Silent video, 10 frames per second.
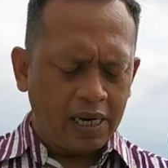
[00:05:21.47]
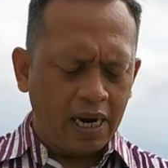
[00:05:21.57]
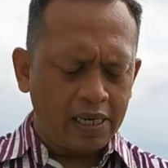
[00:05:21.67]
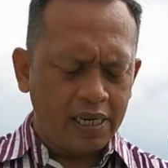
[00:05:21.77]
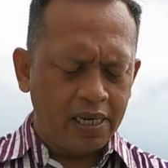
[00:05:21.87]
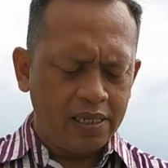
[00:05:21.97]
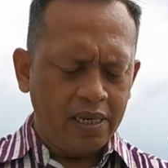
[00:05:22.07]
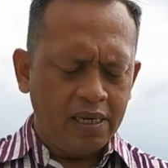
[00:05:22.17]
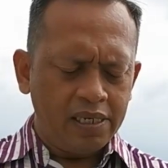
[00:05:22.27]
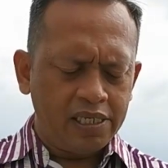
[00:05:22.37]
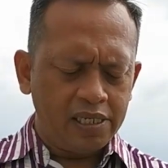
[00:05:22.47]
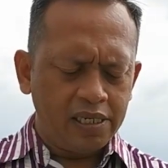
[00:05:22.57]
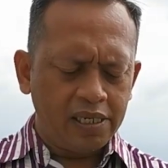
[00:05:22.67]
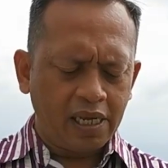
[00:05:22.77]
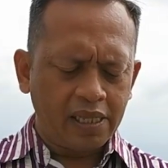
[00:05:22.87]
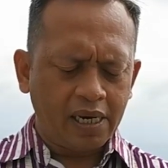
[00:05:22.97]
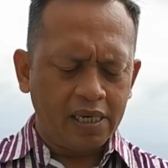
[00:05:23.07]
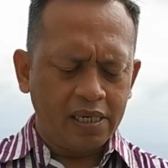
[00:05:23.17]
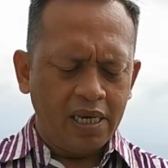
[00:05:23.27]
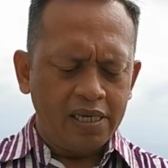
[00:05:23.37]
Karena di sini
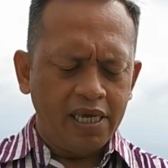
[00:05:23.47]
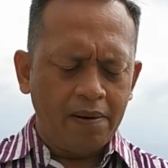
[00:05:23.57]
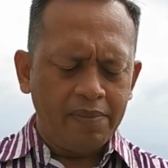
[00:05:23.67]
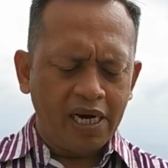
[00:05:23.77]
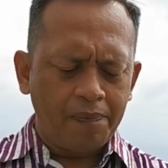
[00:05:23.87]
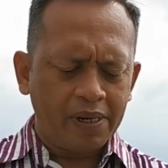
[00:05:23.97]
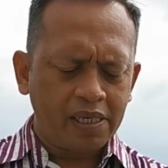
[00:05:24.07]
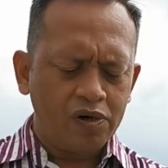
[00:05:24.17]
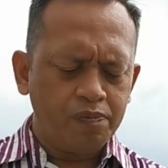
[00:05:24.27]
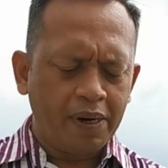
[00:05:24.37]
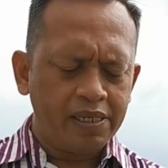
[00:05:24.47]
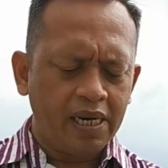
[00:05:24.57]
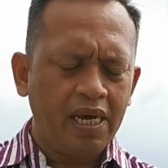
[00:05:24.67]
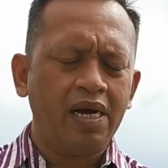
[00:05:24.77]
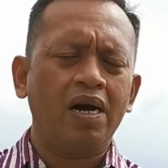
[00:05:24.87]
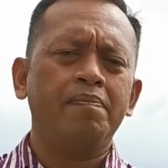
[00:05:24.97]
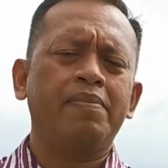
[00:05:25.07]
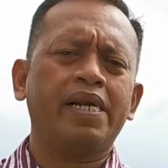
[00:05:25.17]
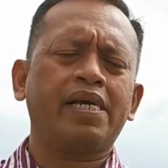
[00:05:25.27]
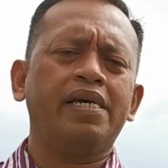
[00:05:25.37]
dikatakan yang mendapatkan upah adalah
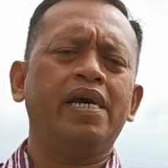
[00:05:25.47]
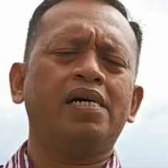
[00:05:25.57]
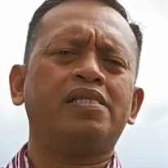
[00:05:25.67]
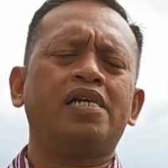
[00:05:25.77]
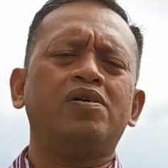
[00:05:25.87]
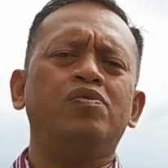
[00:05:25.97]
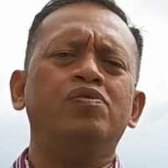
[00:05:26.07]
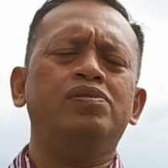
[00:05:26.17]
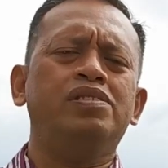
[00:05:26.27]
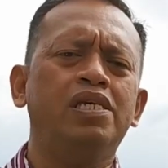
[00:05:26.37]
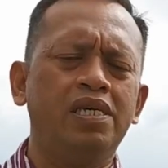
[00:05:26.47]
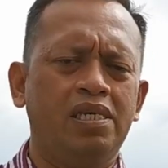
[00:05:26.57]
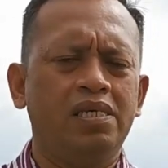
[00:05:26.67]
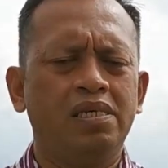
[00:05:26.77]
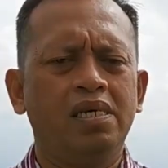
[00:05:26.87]
mereka yang teruji.